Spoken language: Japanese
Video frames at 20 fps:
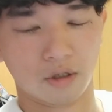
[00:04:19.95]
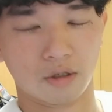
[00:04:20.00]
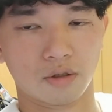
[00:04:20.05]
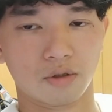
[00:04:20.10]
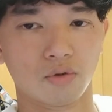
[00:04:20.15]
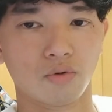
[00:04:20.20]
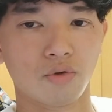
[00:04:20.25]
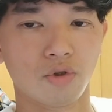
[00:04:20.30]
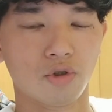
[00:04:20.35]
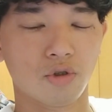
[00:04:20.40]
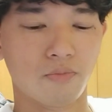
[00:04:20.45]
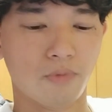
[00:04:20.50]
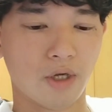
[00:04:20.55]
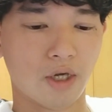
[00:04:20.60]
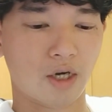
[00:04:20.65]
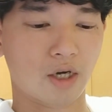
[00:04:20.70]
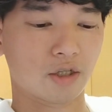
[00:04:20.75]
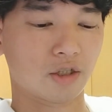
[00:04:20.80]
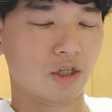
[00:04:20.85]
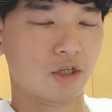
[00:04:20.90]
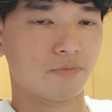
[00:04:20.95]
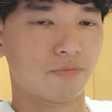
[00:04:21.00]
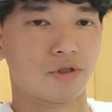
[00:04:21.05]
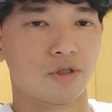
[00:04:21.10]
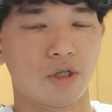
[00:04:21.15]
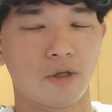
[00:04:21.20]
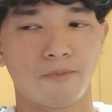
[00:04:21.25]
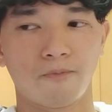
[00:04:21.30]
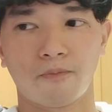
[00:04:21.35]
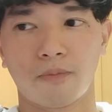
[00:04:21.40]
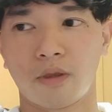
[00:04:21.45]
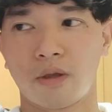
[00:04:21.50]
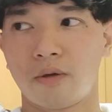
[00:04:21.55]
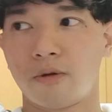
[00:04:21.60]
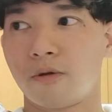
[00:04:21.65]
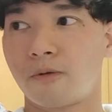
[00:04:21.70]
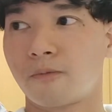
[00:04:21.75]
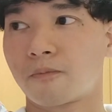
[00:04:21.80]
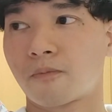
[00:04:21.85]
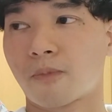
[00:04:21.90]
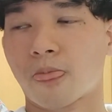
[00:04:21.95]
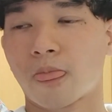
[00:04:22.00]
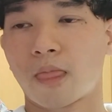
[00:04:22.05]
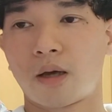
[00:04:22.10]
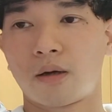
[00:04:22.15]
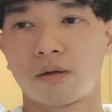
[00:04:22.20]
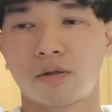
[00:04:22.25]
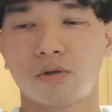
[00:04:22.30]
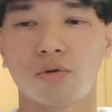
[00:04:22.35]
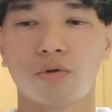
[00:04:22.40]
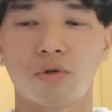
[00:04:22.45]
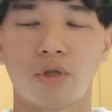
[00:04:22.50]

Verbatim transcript: そういうメーカーになりますねちょっ